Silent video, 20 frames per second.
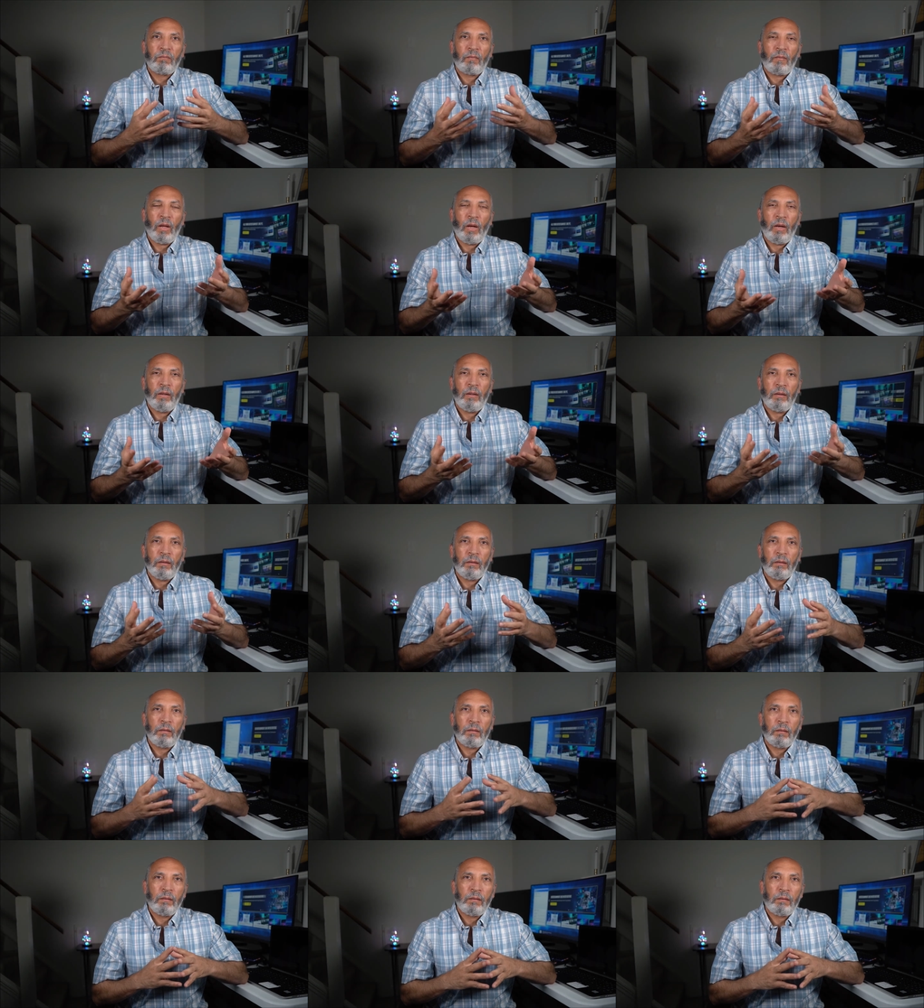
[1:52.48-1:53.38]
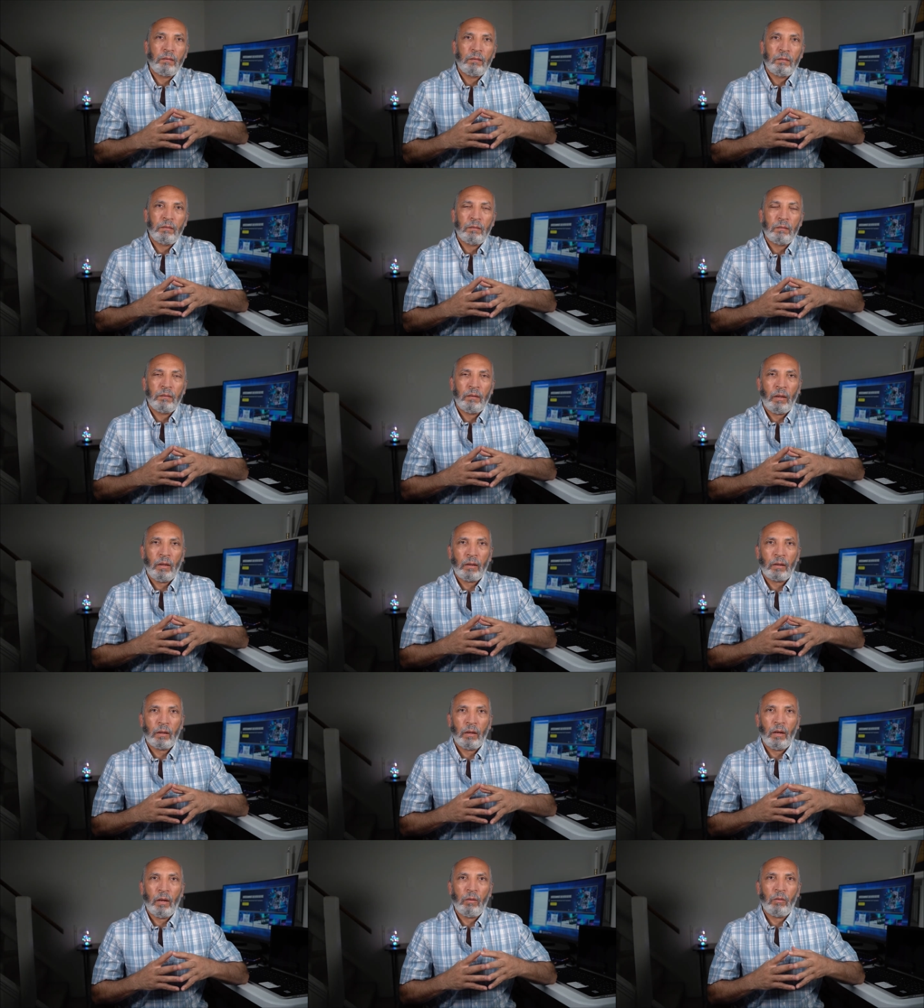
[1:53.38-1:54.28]
يعني
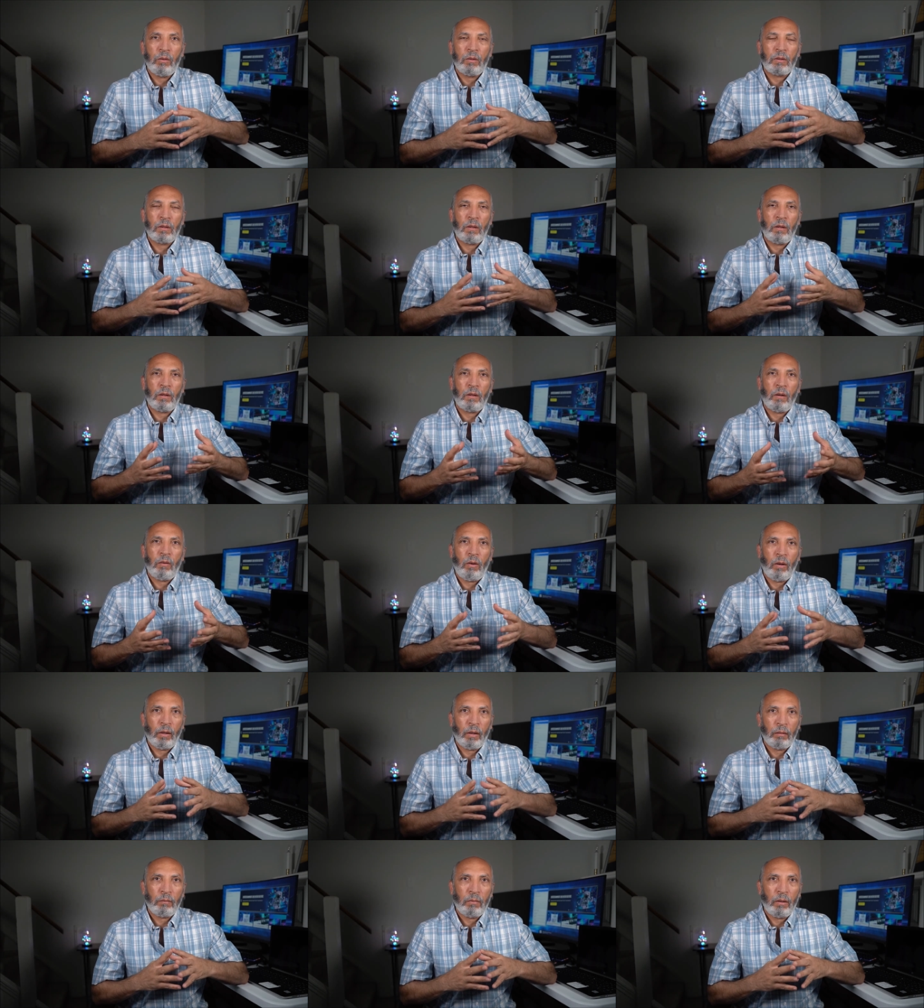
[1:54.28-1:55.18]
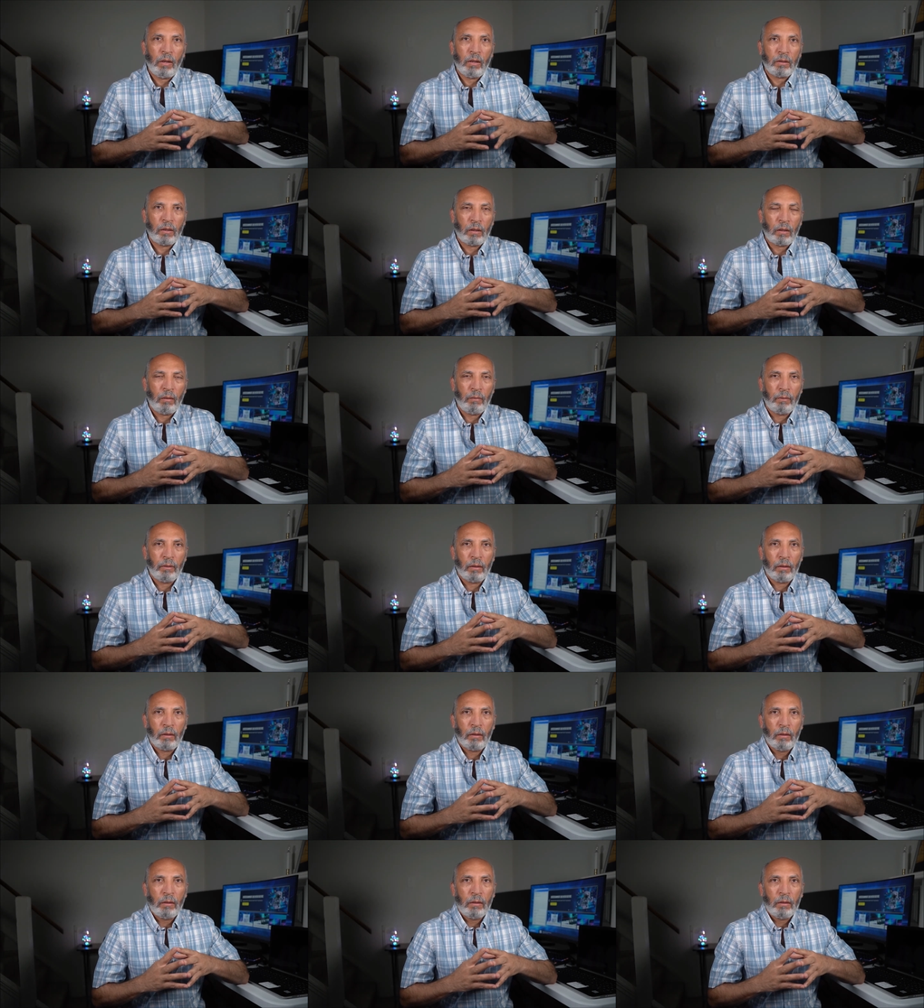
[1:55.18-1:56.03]
ضحك او هزار او حاجات من هذا القبيل